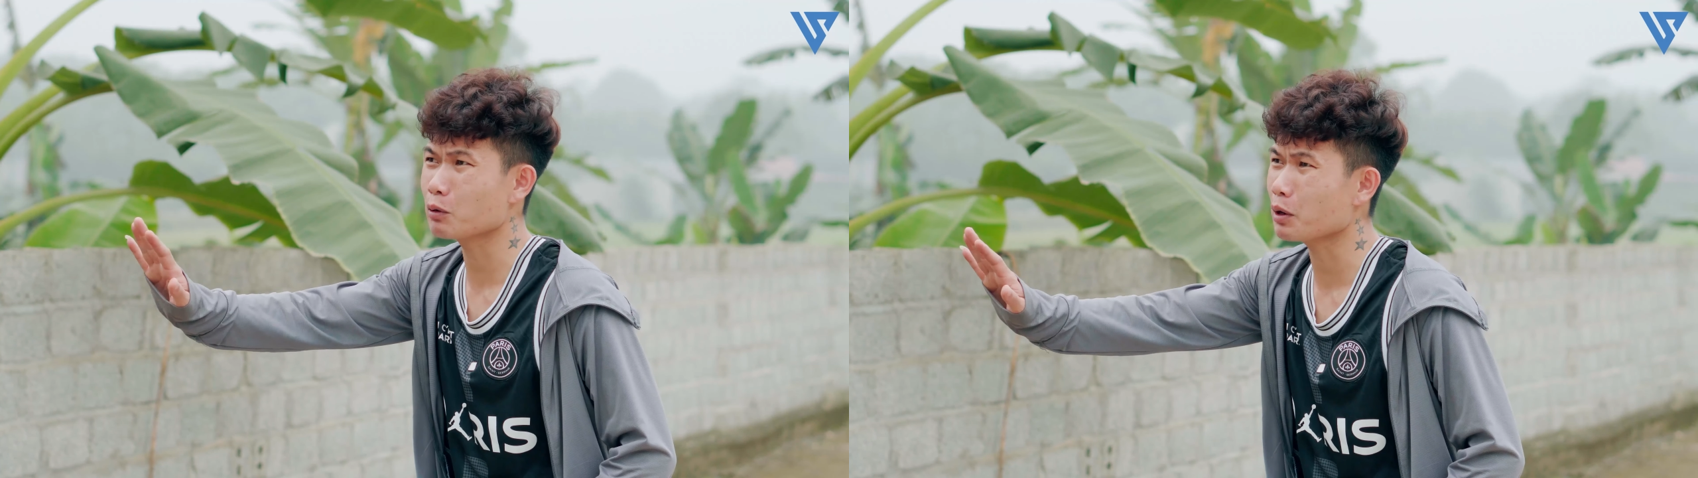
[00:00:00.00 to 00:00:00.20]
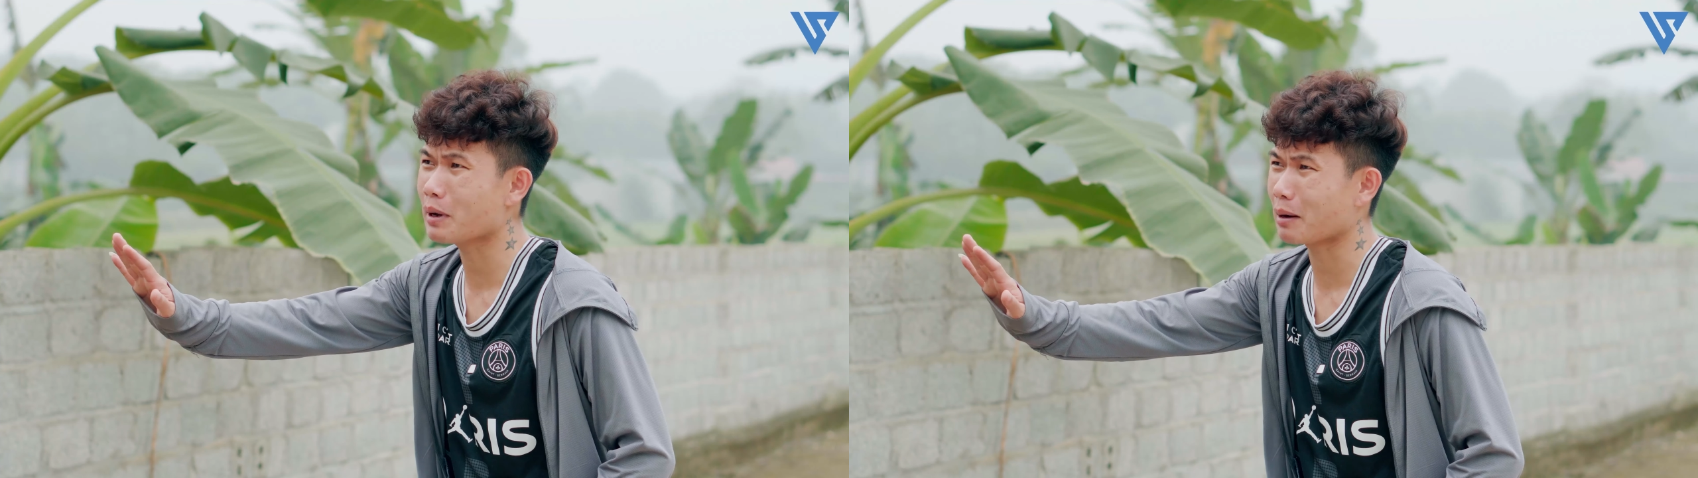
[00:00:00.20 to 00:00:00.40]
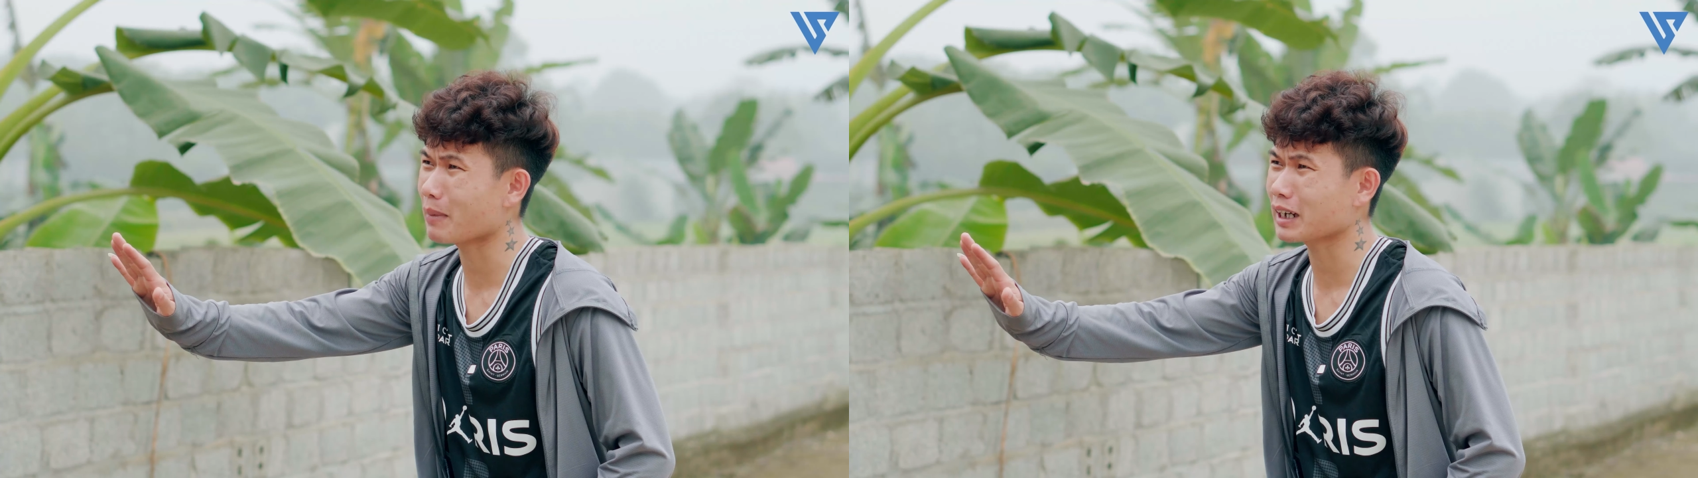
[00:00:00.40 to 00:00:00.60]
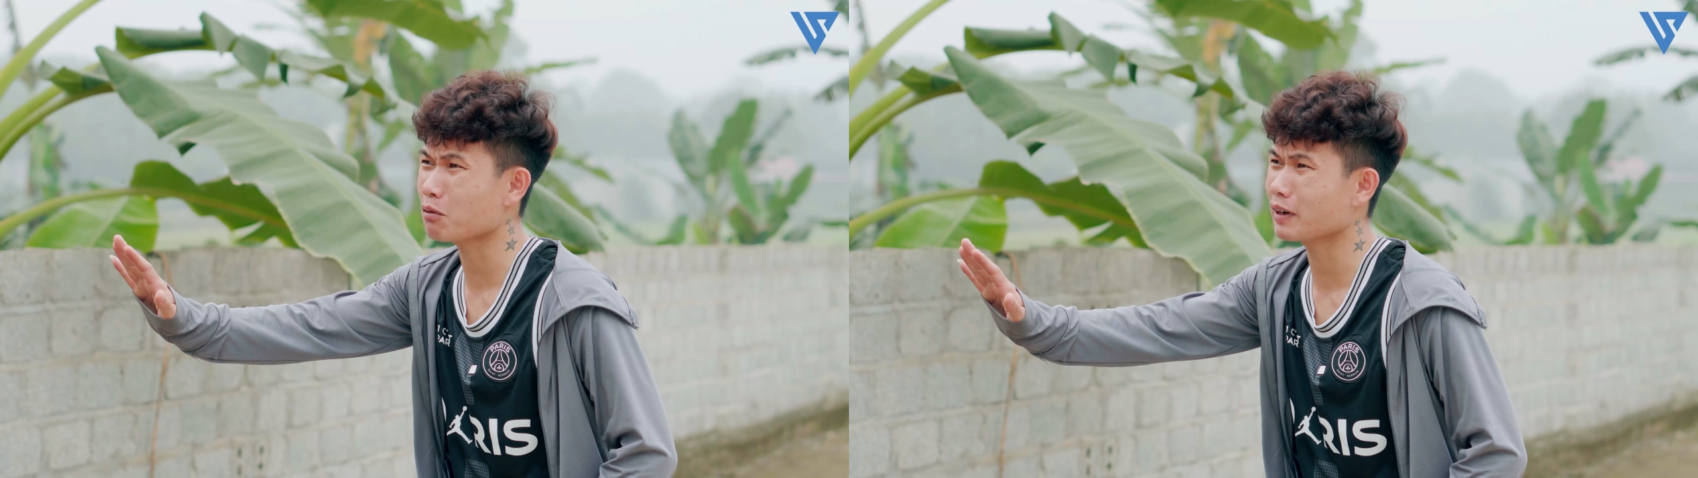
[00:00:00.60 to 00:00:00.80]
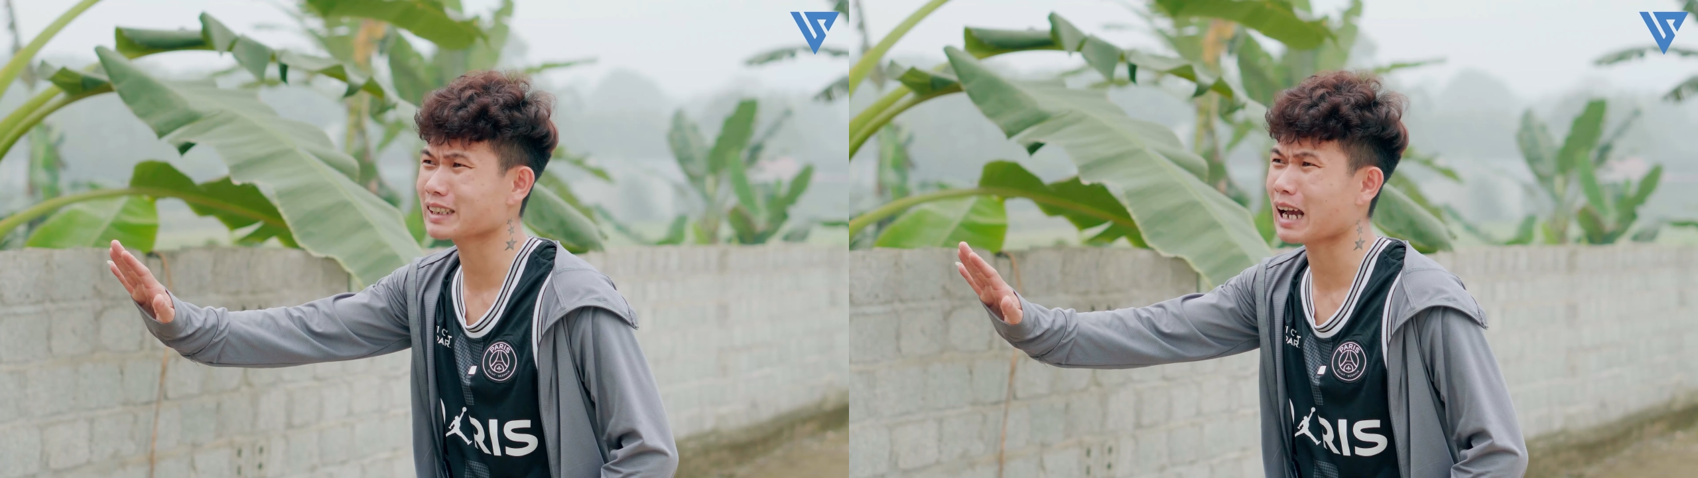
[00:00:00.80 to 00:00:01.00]
nguy biện mày
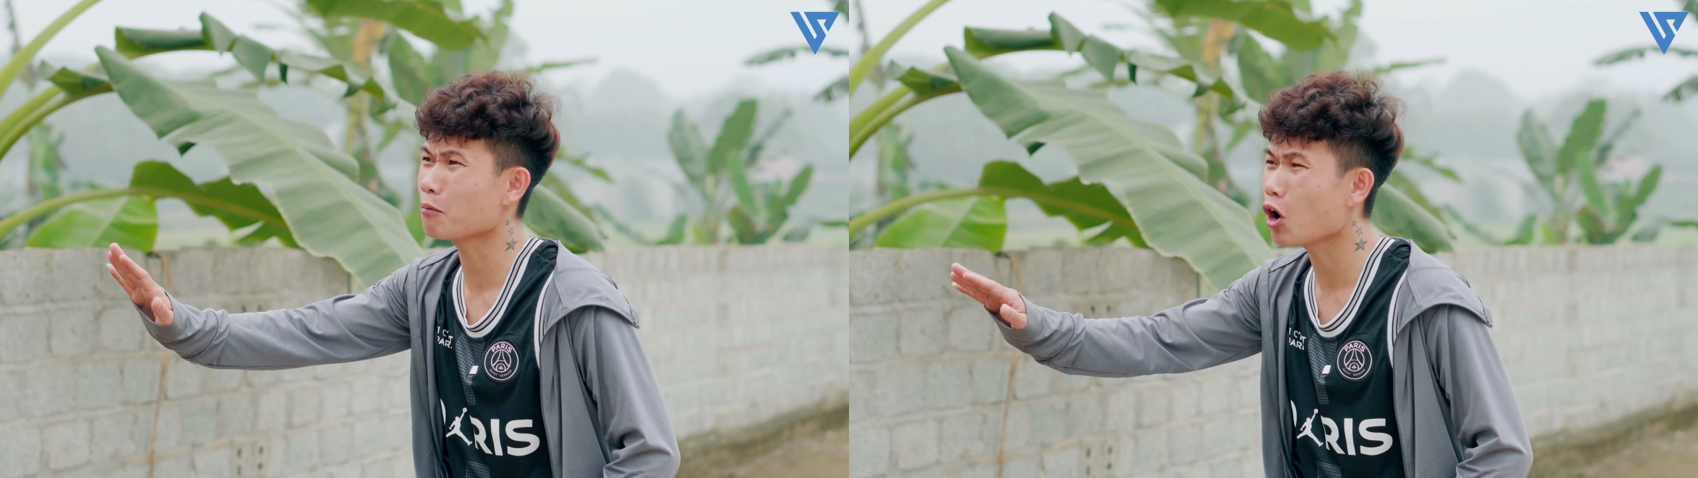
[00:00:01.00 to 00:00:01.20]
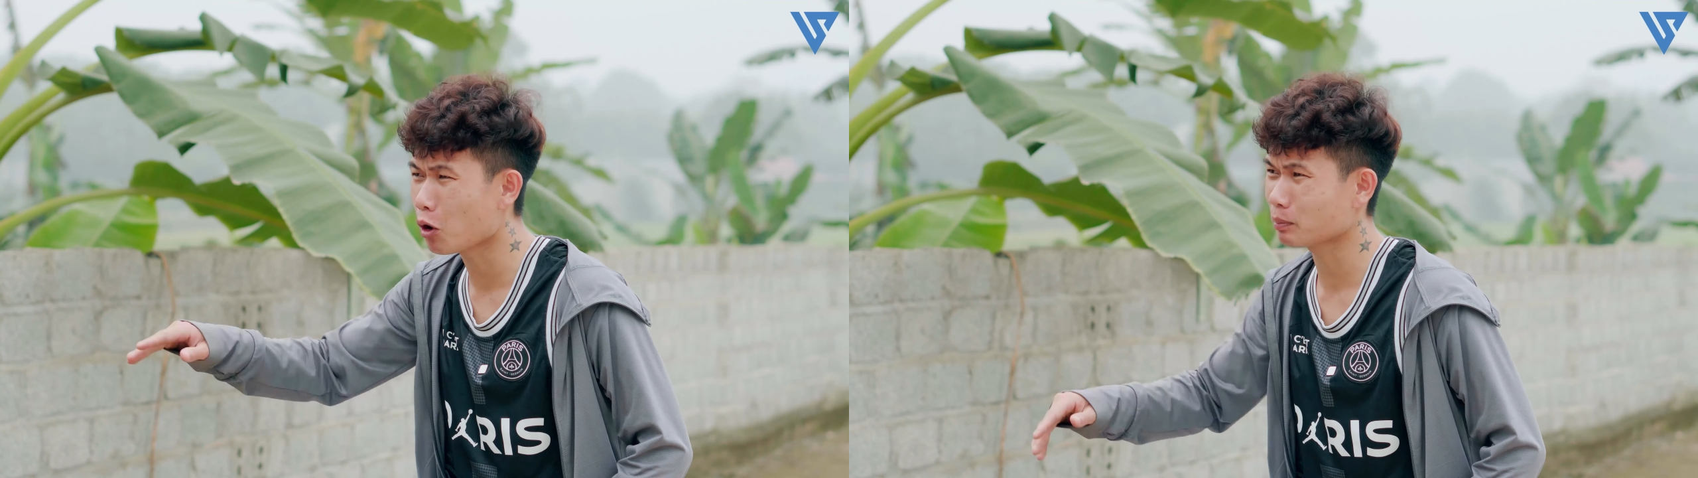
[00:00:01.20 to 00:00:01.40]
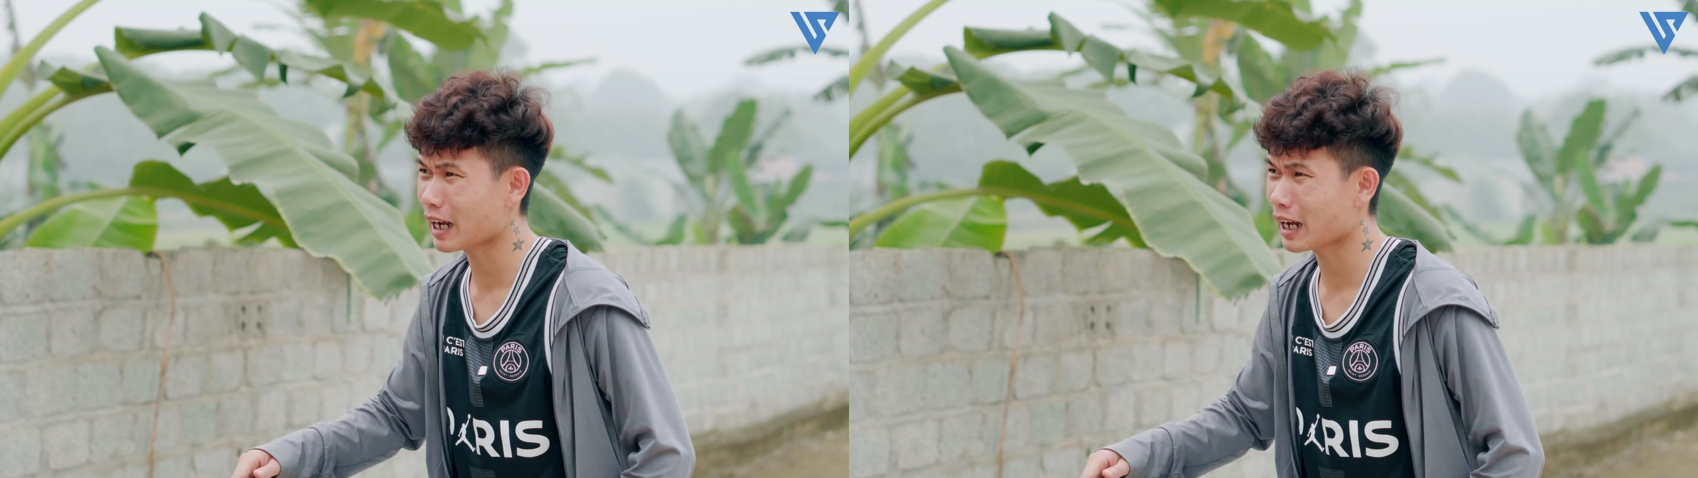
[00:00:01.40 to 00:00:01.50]
không phải già mồm